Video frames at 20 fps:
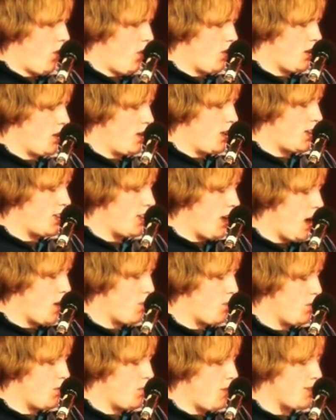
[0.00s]
vorne in die
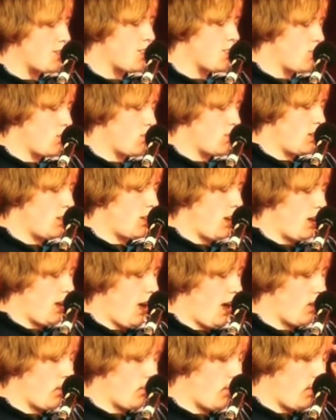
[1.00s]
Kneipe, Matze zog sich
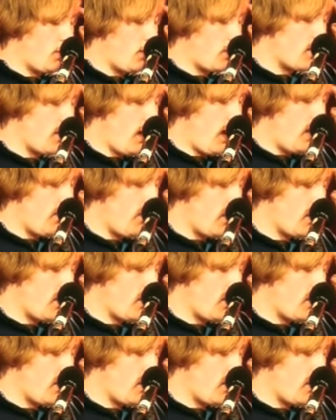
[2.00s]
gerade an und wollte zahlen,